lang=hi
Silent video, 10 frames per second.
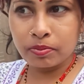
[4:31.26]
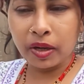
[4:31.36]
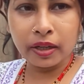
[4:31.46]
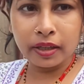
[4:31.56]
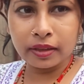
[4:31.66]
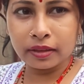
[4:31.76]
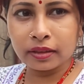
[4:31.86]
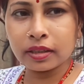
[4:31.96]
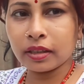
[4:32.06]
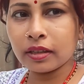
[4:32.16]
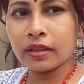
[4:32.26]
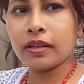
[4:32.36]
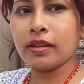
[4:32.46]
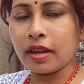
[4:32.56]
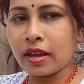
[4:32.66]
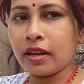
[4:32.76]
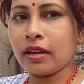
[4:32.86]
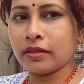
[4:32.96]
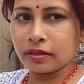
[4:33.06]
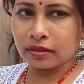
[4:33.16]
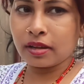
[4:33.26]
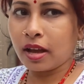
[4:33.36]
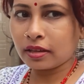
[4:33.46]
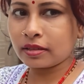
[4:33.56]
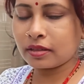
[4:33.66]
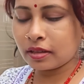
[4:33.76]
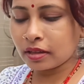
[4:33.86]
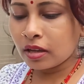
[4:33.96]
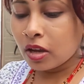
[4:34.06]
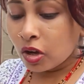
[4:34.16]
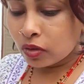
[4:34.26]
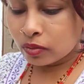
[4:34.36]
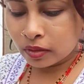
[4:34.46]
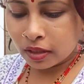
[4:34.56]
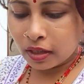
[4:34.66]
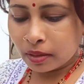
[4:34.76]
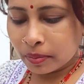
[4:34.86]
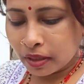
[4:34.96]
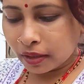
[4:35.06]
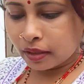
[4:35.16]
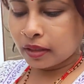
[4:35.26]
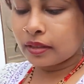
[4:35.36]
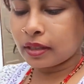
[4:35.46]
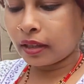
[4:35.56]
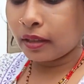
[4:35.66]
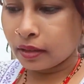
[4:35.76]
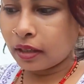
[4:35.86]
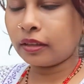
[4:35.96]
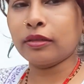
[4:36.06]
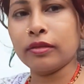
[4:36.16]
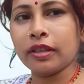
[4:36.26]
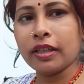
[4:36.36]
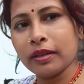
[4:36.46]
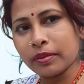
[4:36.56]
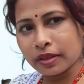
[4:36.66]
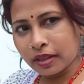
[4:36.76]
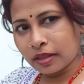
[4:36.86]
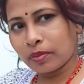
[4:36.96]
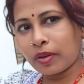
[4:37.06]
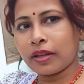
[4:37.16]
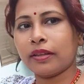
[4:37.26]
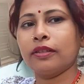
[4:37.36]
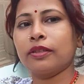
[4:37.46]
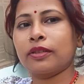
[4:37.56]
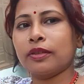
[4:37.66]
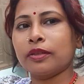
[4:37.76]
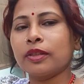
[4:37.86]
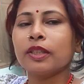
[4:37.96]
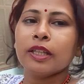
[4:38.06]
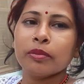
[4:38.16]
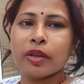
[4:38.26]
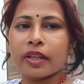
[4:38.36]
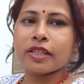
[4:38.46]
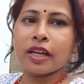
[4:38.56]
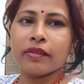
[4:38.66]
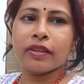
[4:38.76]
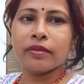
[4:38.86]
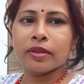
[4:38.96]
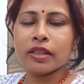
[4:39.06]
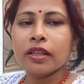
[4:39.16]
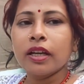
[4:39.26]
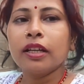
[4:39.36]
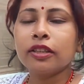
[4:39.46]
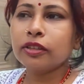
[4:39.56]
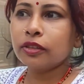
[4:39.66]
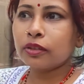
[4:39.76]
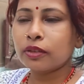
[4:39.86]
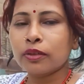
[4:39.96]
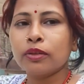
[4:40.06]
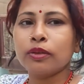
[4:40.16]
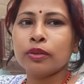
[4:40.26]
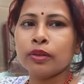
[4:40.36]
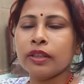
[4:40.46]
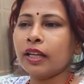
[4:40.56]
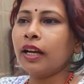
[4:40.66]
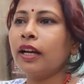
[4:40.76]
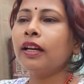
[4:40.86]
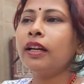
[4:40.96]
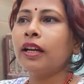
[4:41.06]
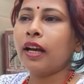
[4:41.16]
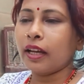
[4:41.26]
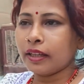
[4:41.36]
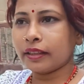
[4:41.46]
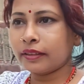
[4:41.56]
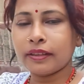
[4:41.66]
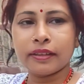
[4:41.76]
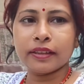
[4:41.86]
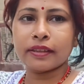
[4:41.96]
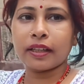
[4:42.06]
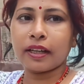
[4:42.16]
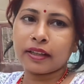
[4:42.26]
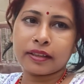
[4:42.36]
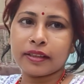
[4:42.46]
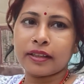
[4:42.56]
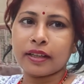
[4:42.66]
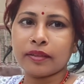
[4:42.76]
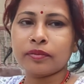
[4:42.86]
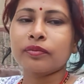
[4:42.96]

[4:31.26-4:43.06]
पंडित हैं कास्ट के उनके यहाँ भी लड़के का शादी था तो उनके यहाँ भी जाना पड़ा दोस्तों परछावन में तो दोस्तों दो यहाँ एक तीसरा लड़की का